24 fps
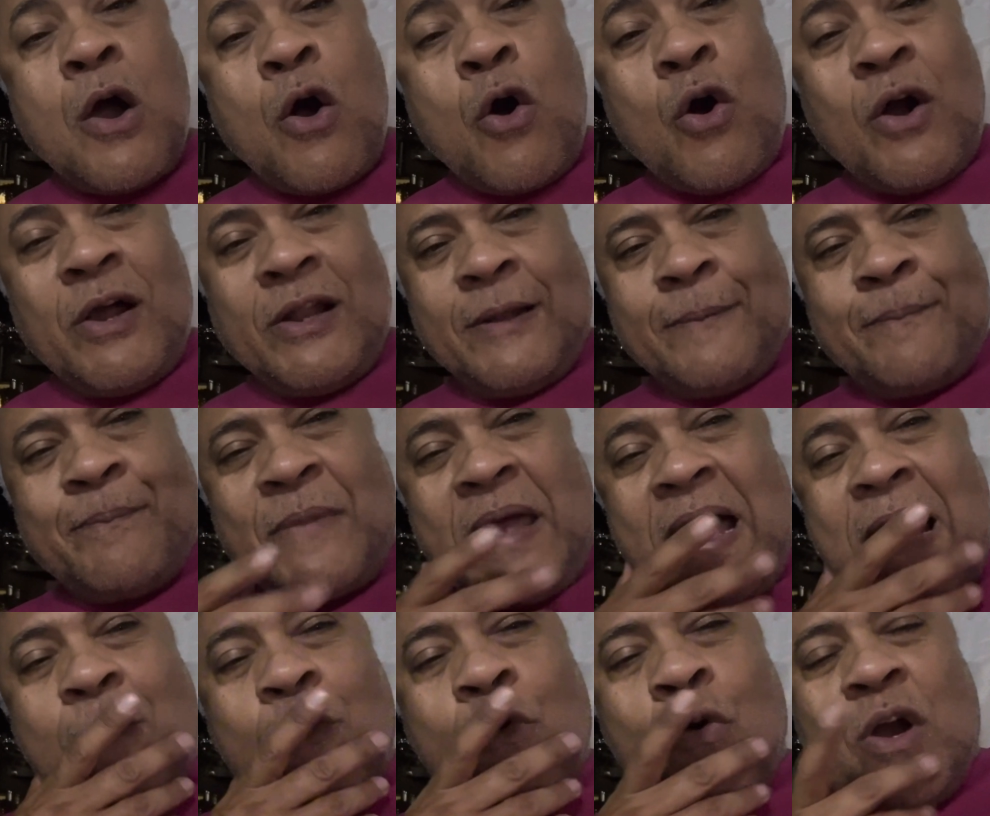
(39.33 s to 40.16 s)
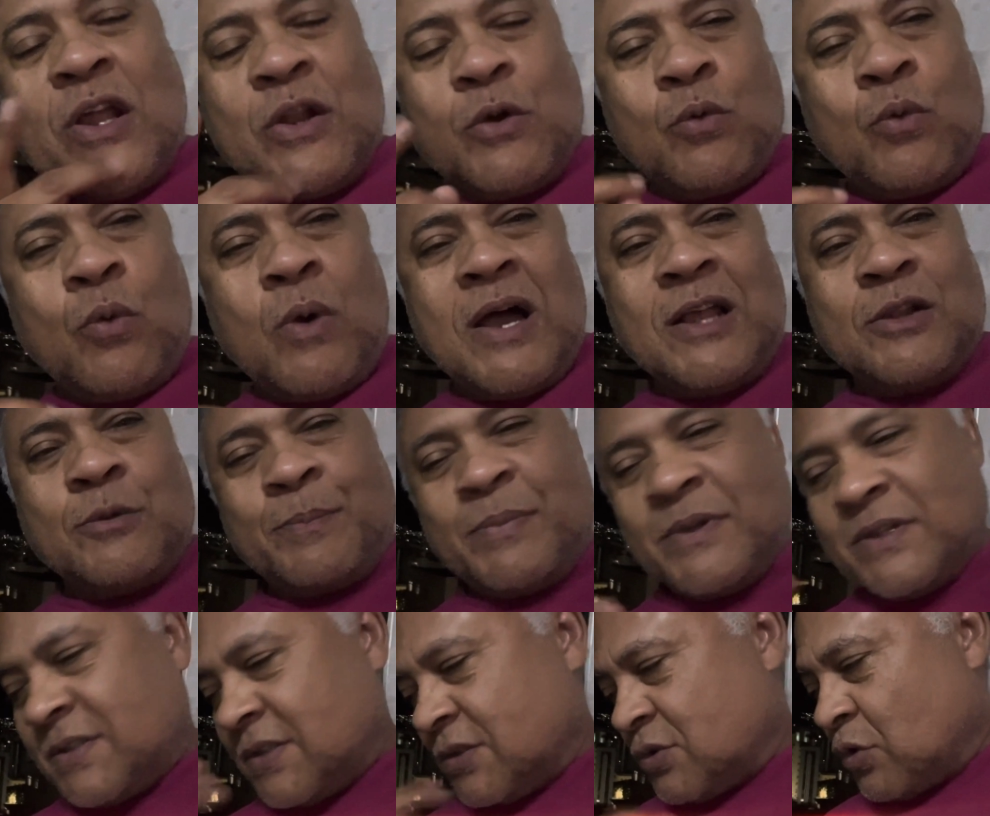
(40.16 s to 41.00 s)
Olha, agora o quadro
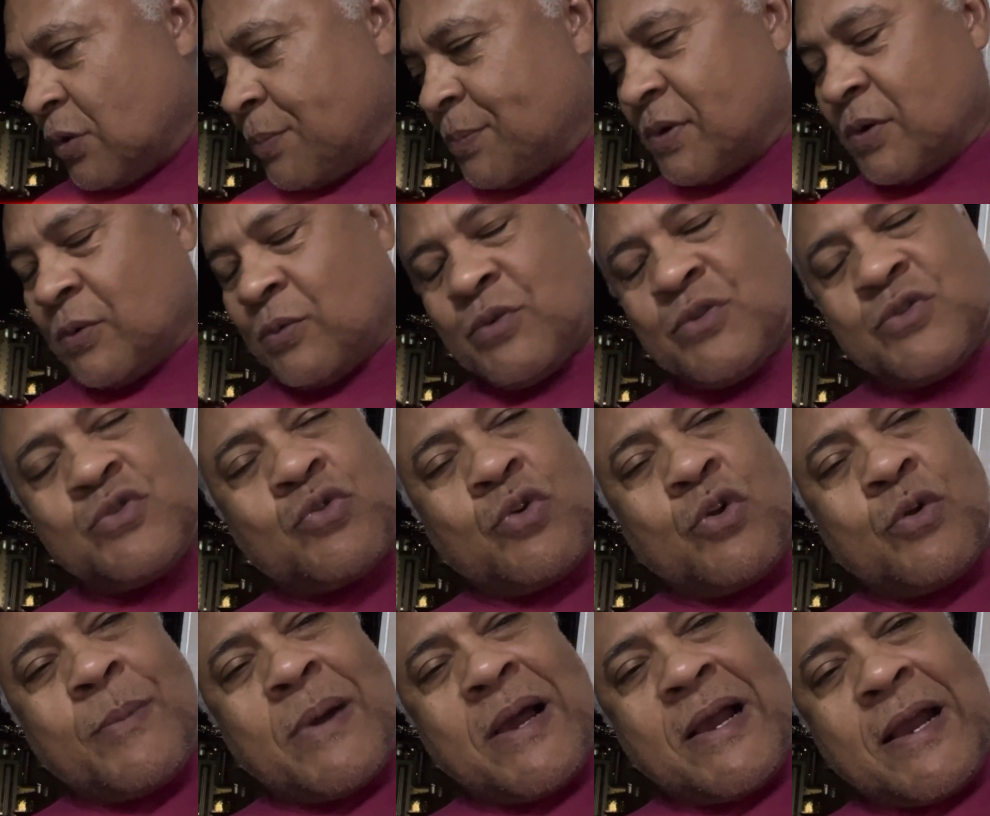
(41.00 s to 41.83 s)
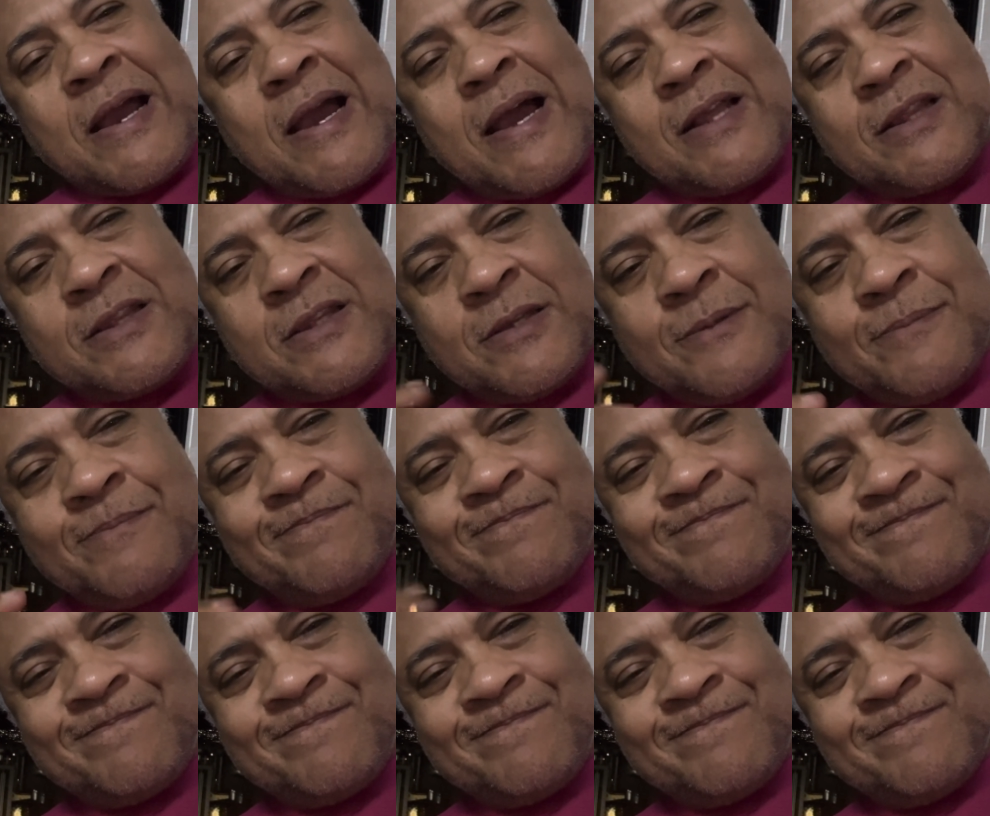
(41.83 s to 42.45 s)
Pensa Sua Pergunta, escolha uma carta.